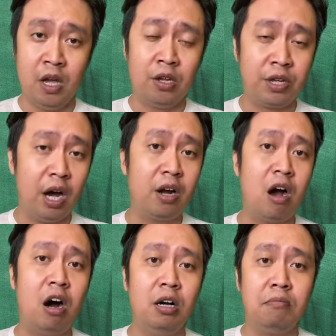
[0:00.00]
Nhờ
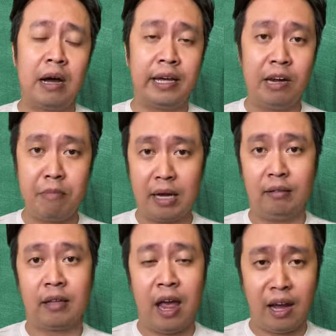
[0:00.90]
nó mà Kiên biết
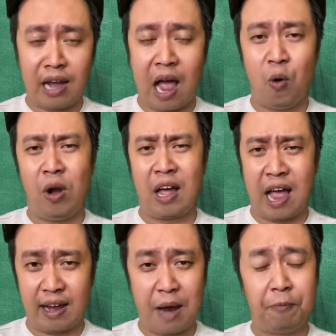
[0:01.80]
thế nào là
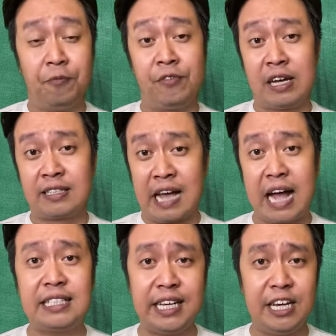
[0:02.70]
cái đẹp và giá
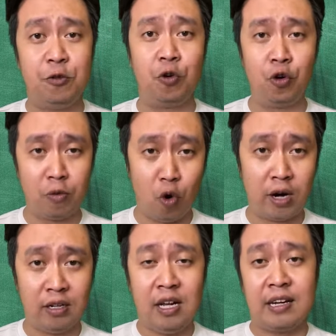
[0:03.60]
trị của nỗi buồn
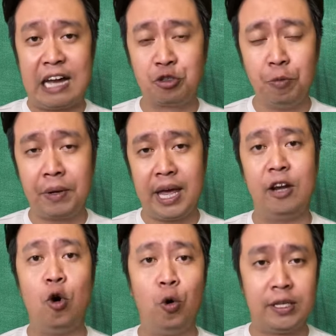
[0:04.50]
đã giúp Kiên
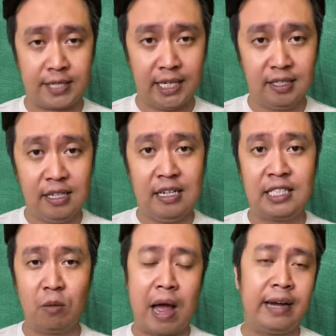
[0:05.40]
hồi sinh
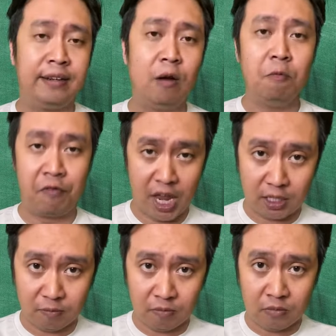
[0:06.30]
trong hành động
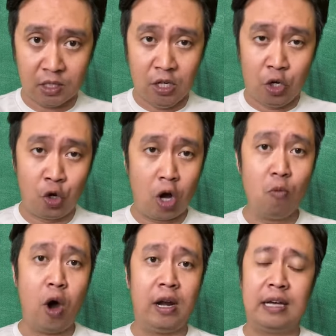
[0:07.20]
viết. Nỗi
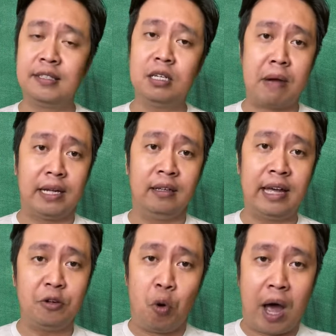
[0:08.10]
buồn là sức mạnh
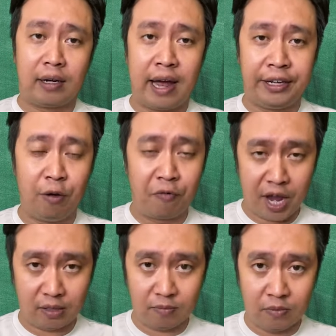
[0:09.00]
kích hoạt hành động viết
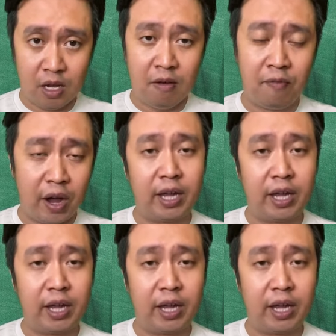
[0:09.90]
với